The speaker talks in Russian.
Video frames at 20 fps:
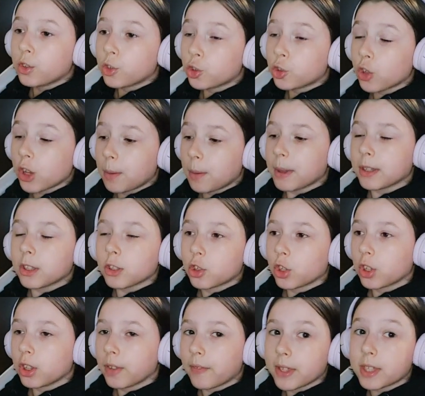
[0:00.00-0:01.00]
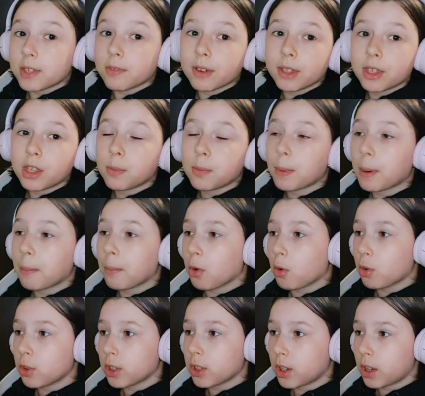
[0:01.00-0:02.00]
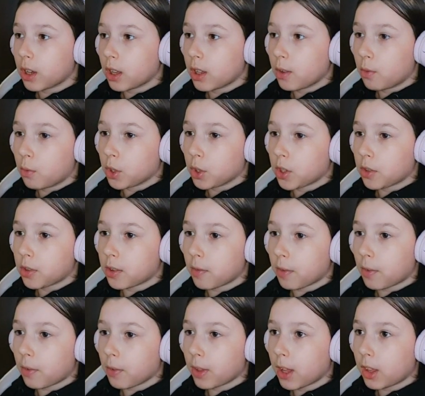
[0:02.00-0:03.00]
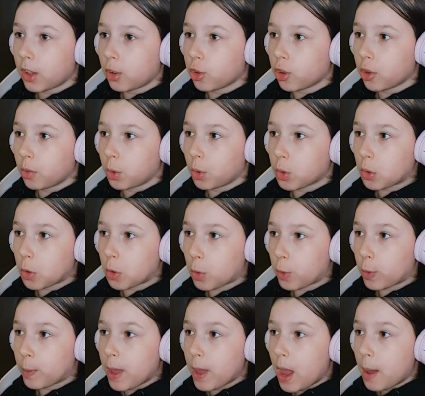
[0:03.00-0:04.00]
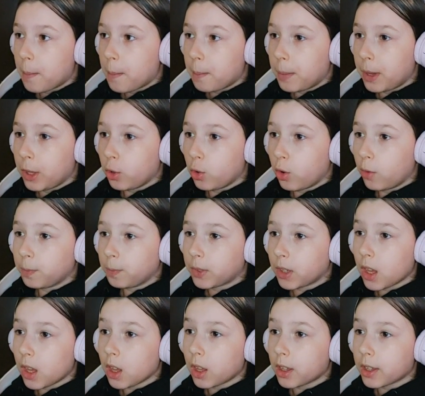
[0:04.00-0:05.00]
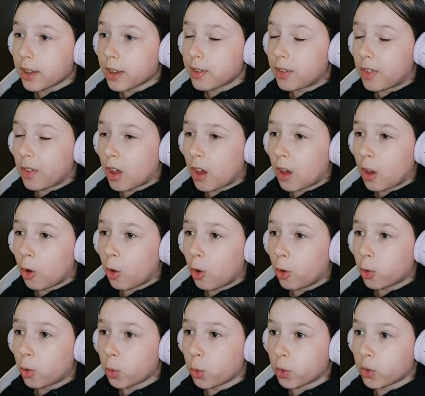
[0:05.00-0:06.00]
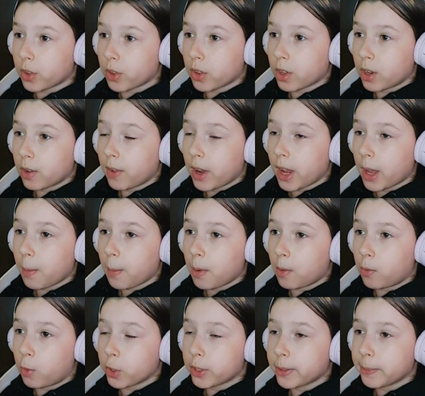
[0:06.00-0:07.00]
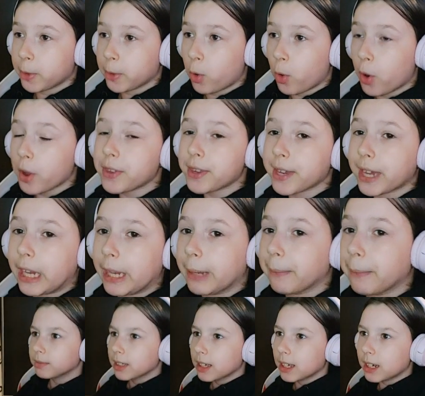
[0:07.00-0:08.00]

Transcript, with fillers: Ну что, ребяточки, давайте вводить промокодики. Они вводятся во вкладочке вот тут меню. И есть э, курс. Открываем и вводим кодики.